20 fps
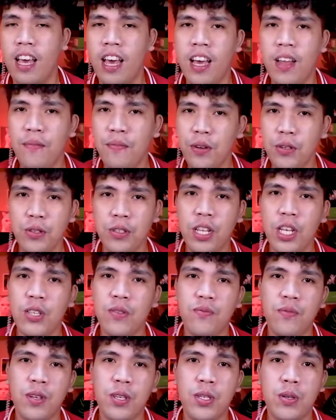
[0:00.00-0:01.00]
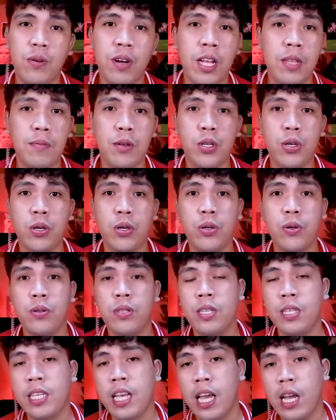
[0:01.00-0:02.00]
And for today's video, let me show you
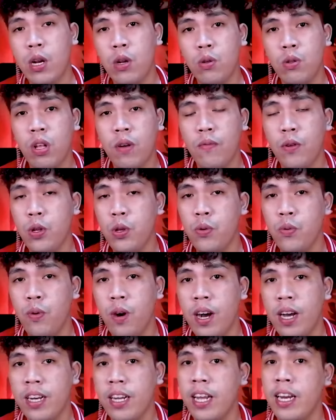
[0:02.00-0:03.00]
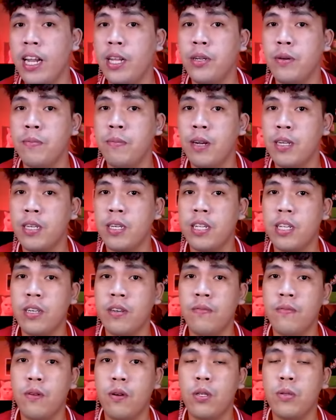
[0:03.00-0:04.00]
this Halo W1, another budget
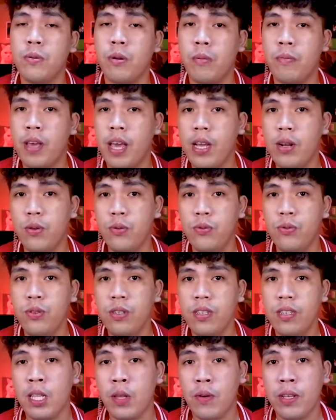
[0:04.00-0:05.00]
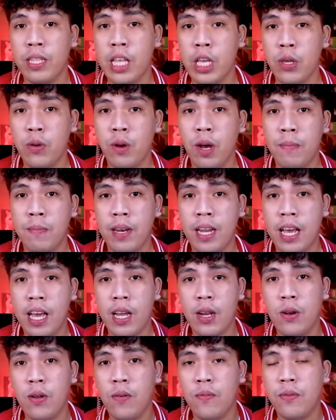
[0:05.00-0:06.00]
earbuds from Halo. By the way, thank you nga pala
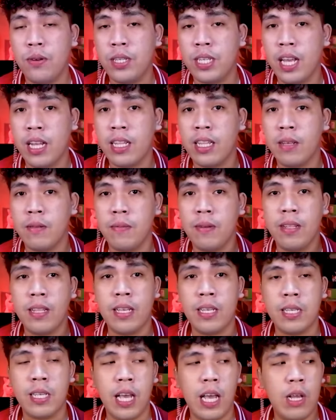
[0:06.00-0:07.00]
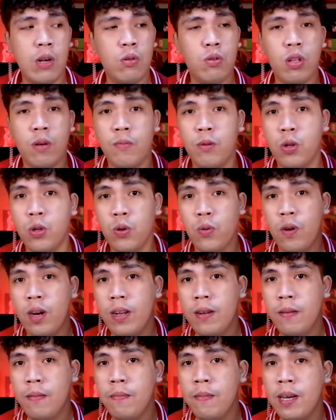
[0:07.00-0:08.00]
Halo for sending me this Halo
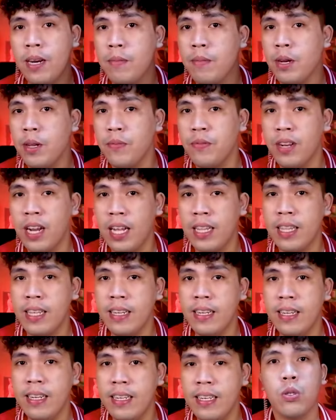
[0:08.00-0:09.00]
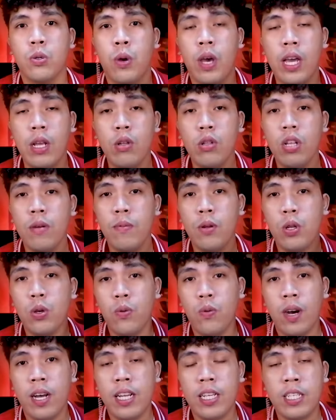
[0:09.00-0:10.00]
W1 para ma-review natin. So Halo
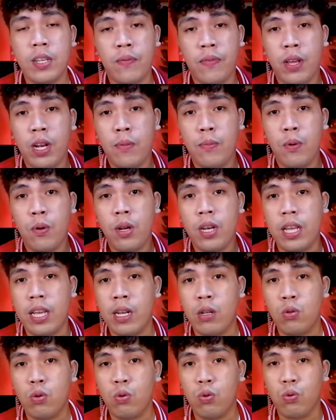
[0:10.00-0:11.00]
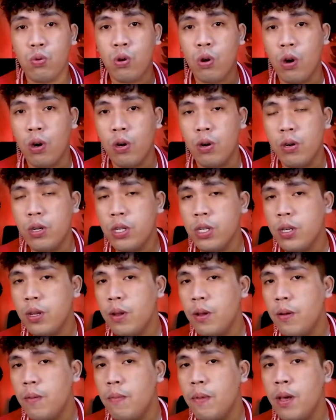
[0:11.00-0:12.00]
W1 is available into two colors.
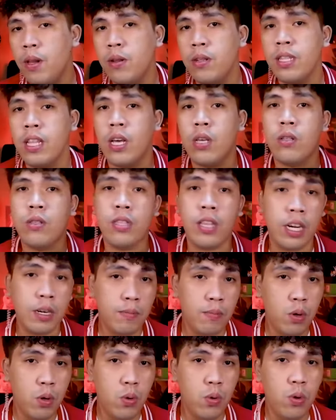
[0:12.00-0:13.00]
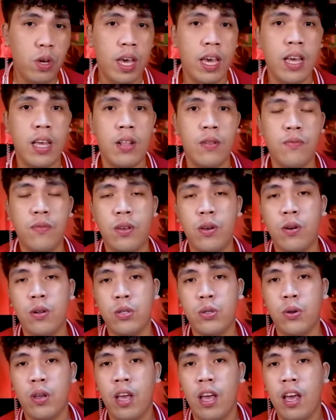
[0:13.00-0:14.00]
Meron tayong dark blue and we
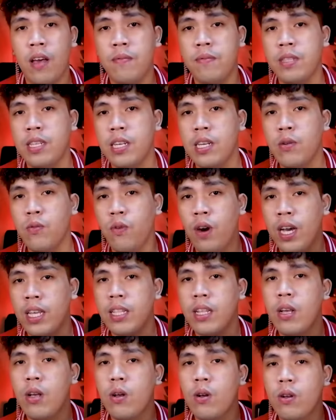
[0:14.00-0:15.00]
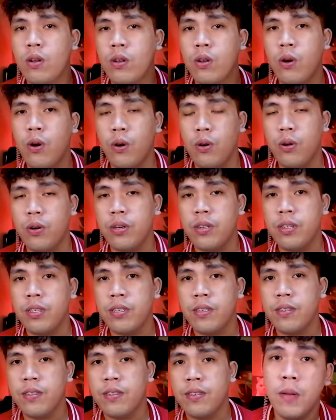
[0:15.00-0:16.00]
also have the white color.
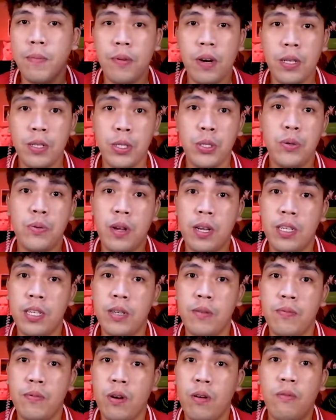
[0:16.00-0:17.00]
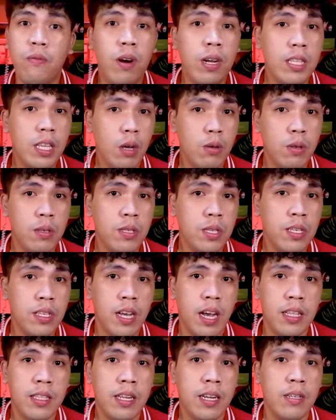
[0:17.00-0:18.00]
The price is ranging from 1,600
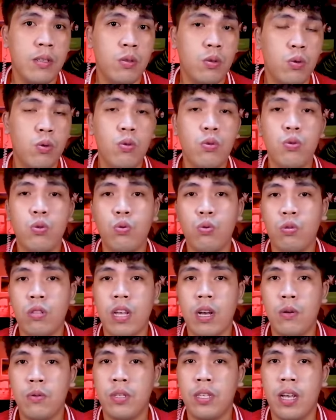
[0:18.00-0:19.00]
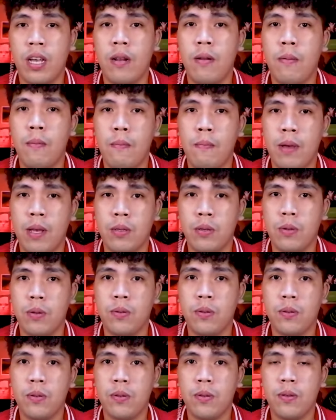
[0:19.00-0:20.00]
to 2,000
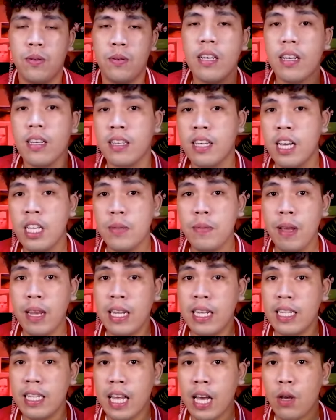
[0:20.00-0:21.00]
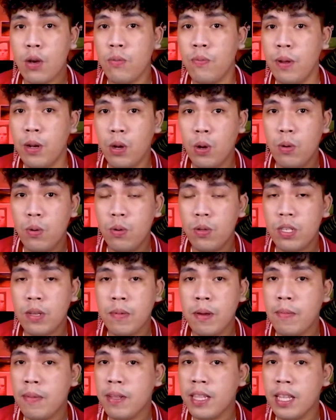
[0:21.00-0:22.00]
pesos. Guys, may link tayo below sa
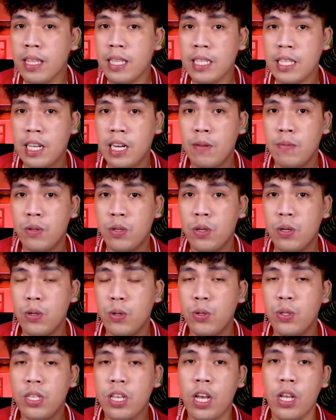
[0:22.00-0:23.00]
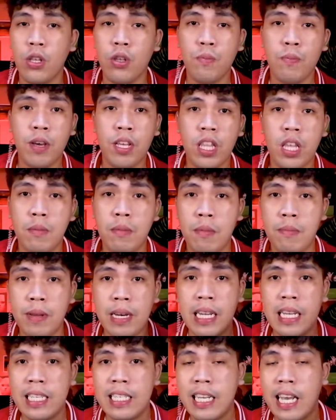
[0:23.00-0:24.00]
may bandang description kung saan nyo pwedeng
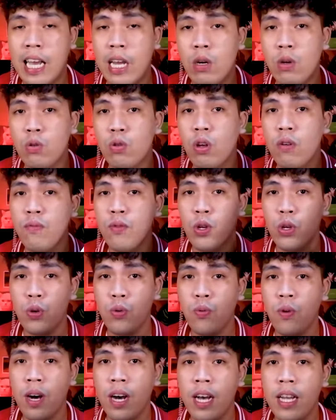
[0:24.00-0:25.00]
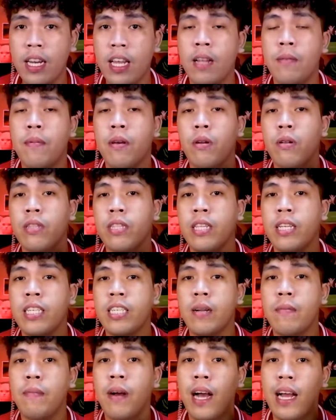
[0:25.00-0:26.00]
mabili si Halo W1 and meron din
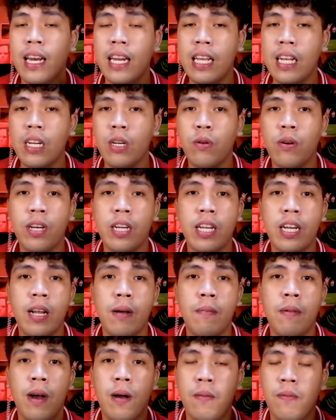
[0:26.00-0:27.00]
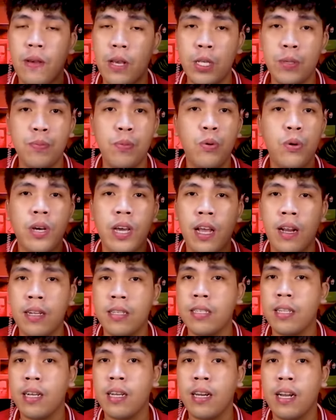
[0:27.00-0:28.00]
dyan mga link ng kanilang mga Facebook,
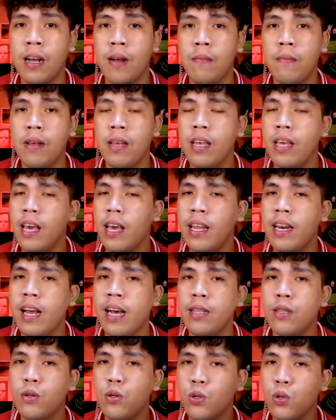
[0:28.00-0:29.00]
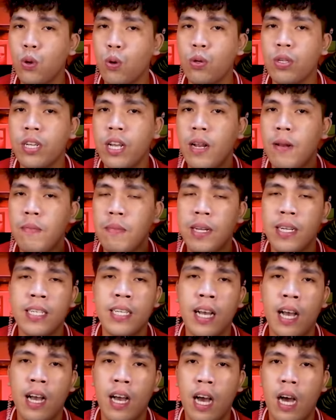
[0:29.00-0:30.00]
Instagram, and other social
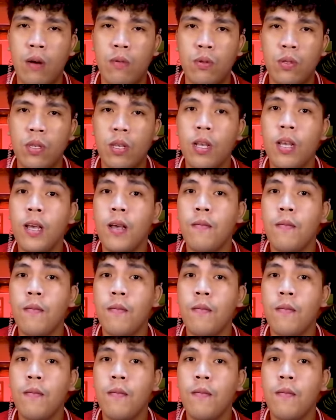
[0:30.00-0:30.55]
media accounts.